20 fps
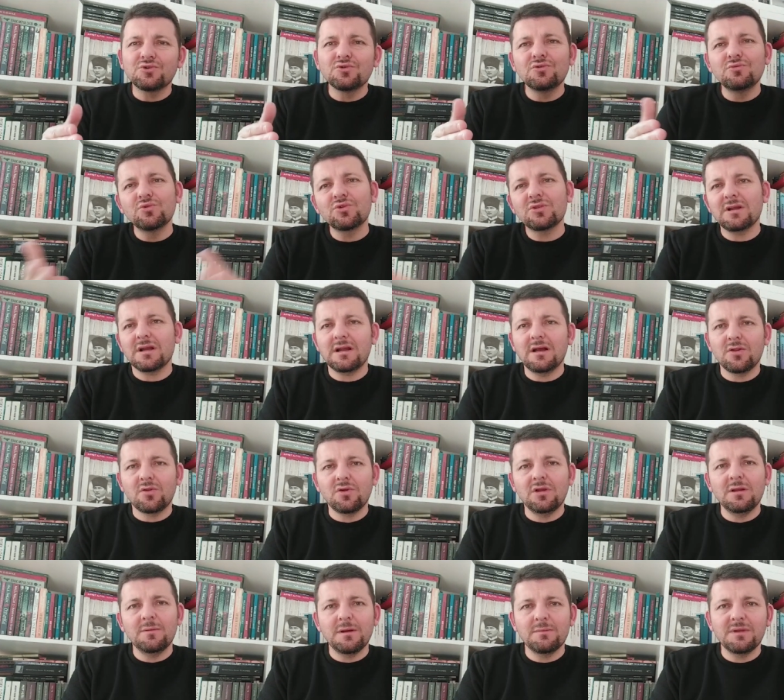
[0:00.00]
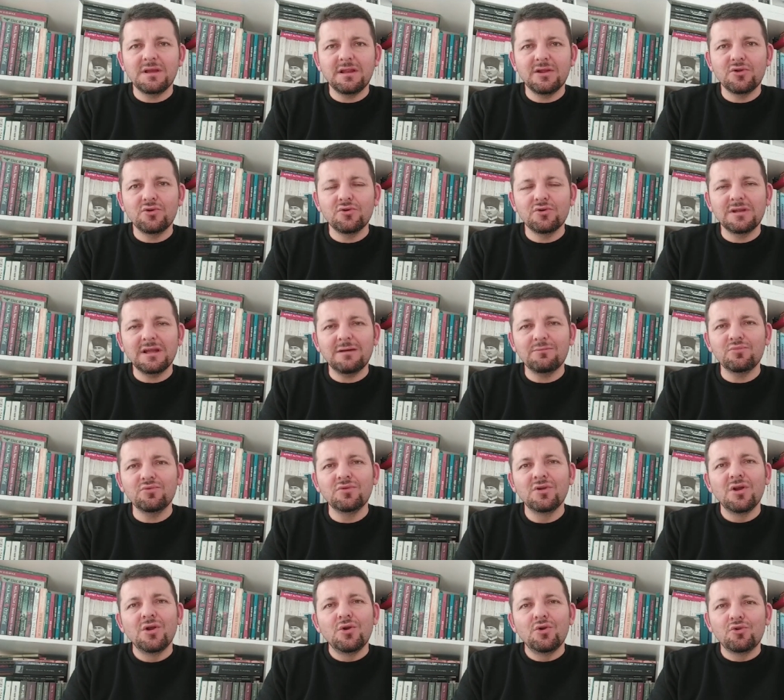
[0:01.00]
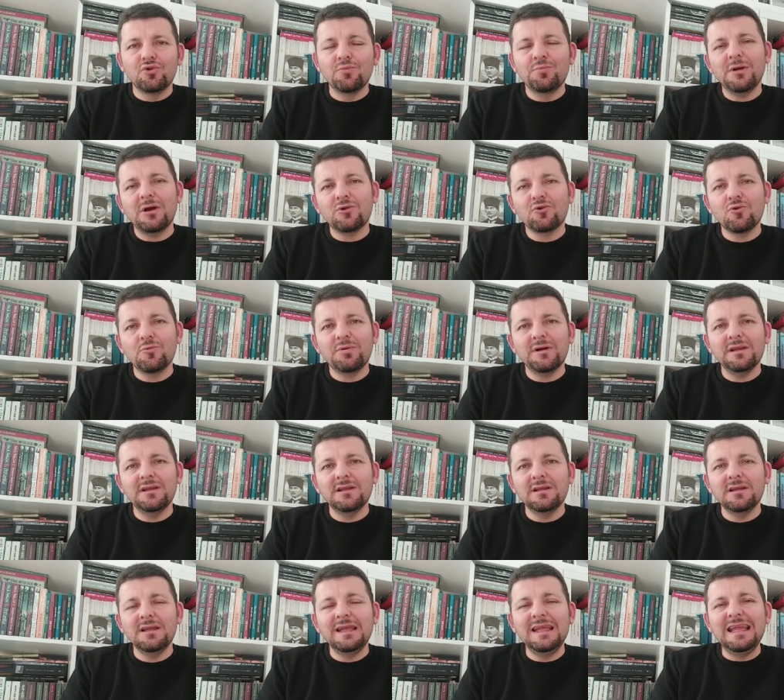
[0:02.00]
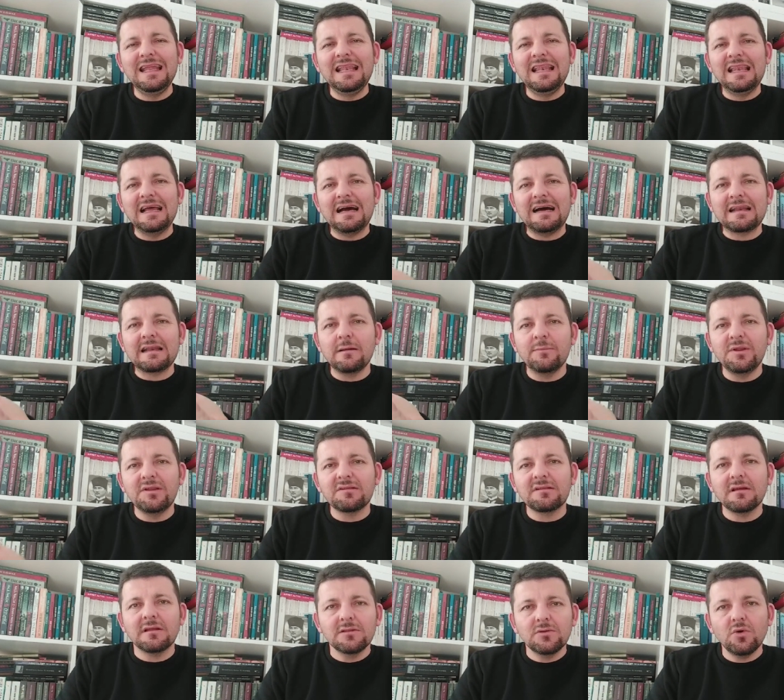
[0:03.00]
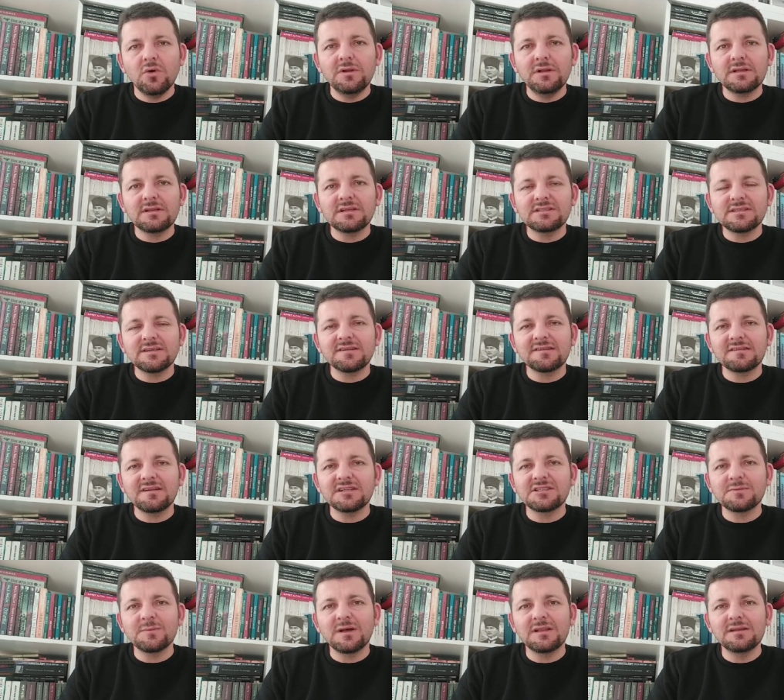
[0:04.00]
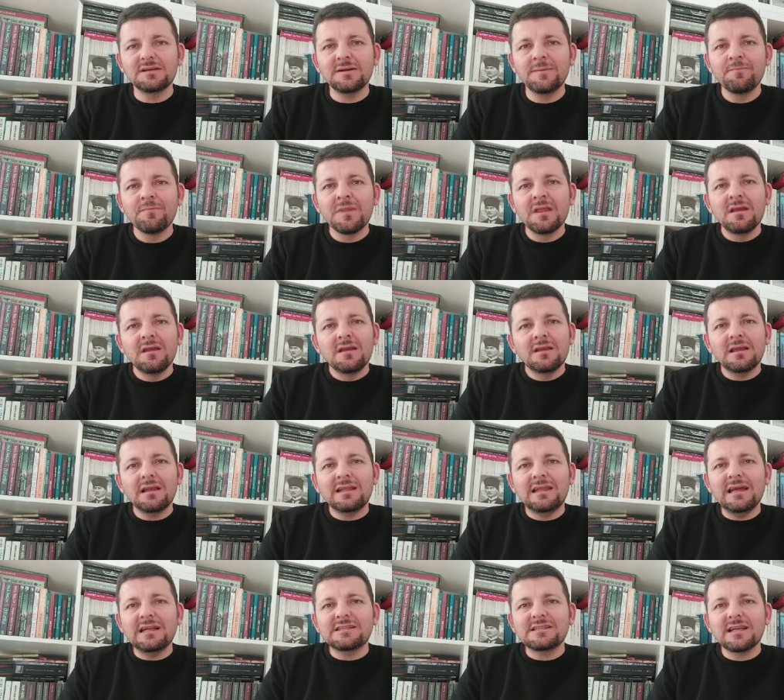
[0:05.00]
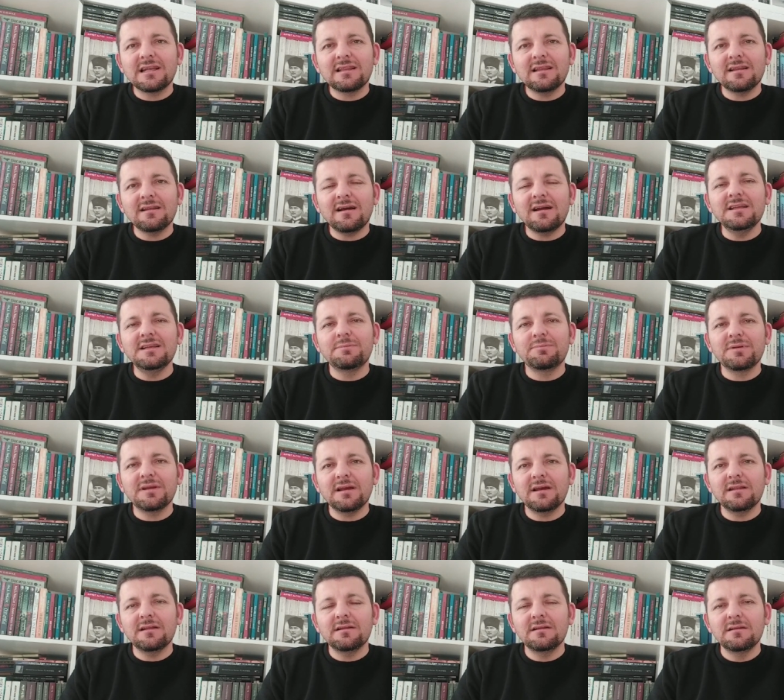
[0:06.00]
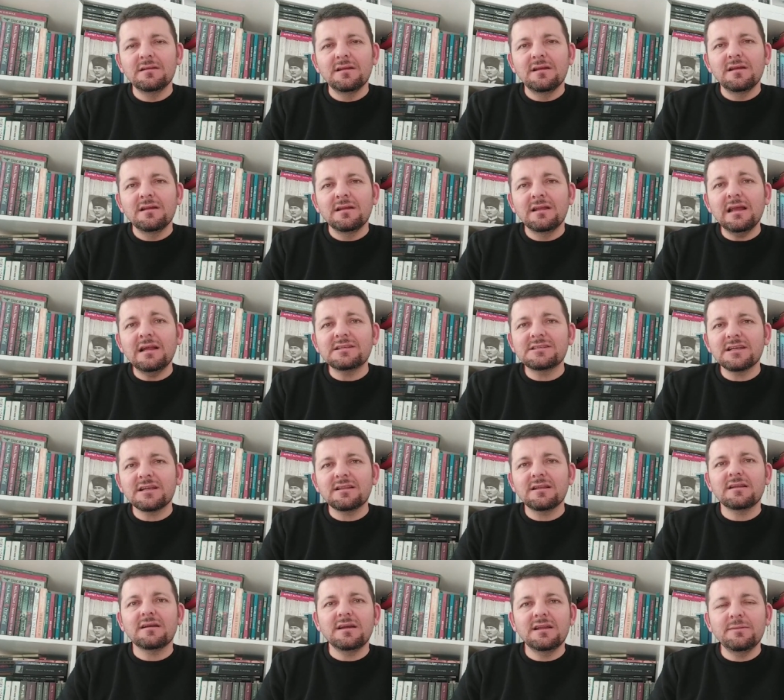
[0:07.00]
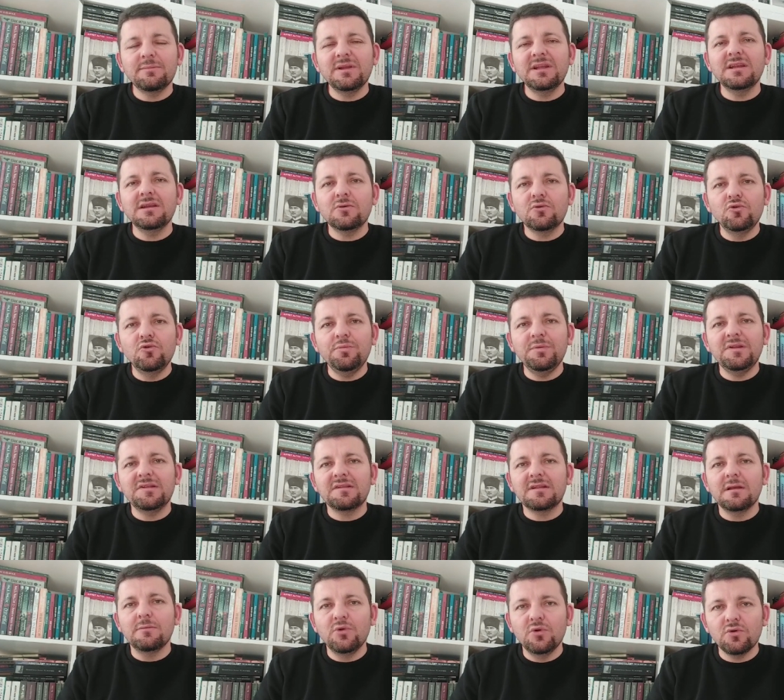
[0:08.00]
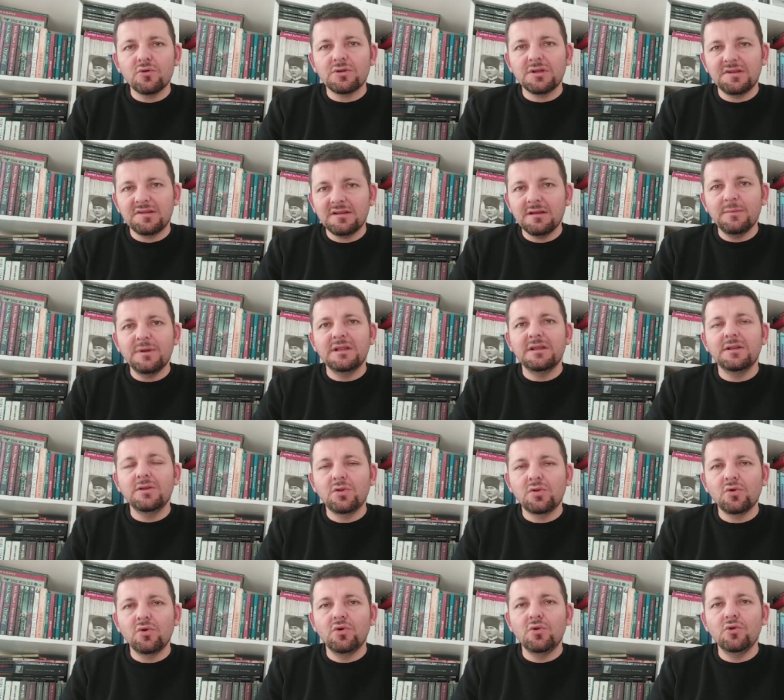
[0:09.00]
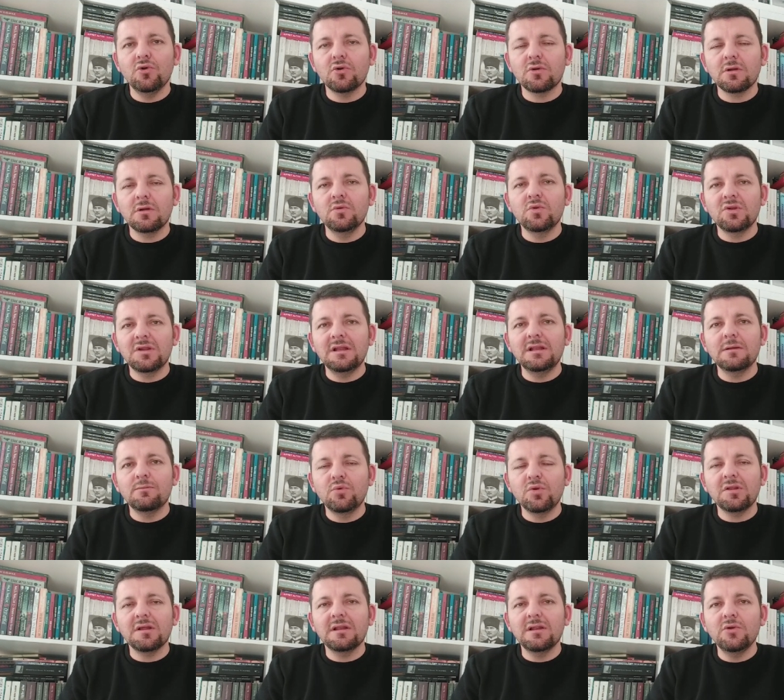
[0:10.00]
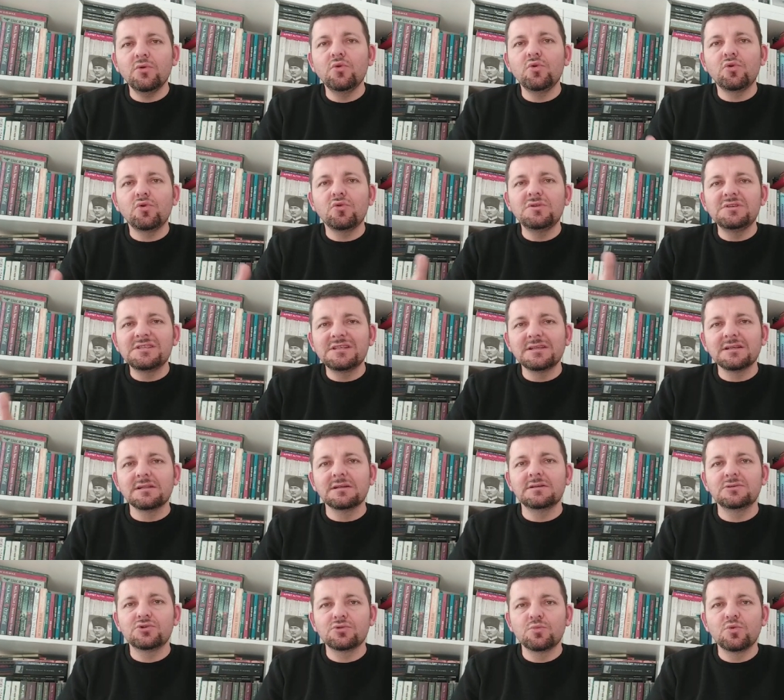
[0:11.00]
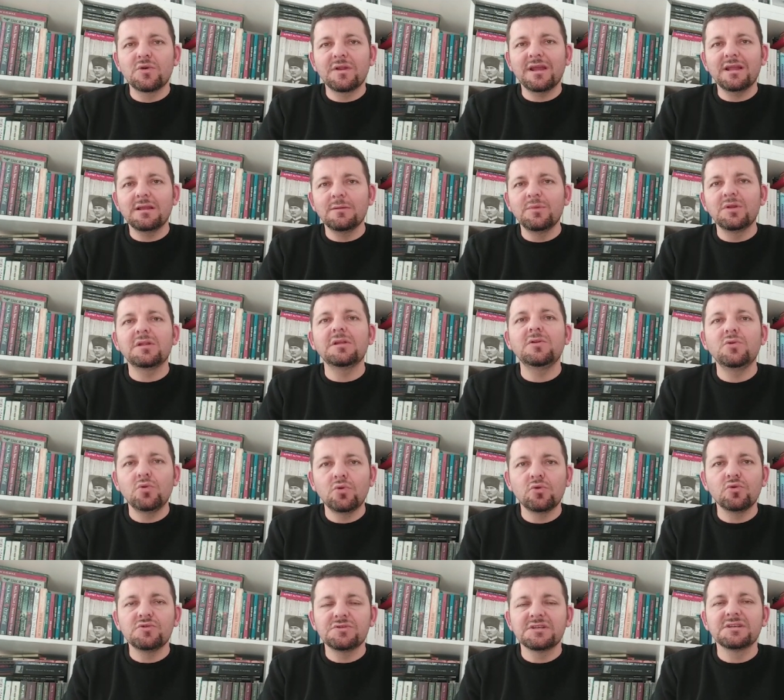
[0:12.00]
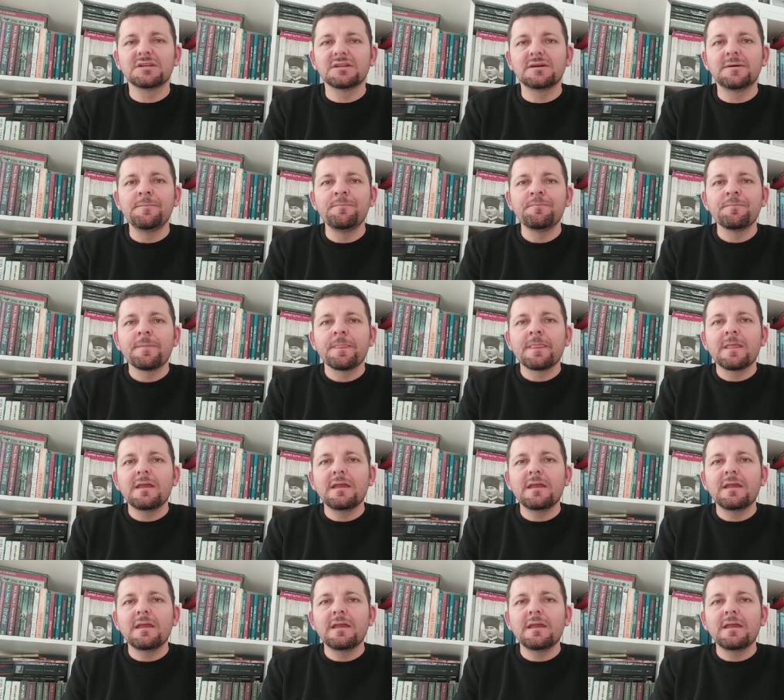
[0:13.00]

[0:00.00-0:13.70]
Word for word: ya şunu mutlaka söylemem gerekiyor. Ya bu Süper Kupayı illa Arabistan'da oynatacağı saçmalığı ya gerçekten ayıp yani. Gerçekten ayıp. İki kulüp istemiyor. istemediğini söylüyor. Üstelik bu sene 100. yılı. Cumhuriyetimizin 100. yılı.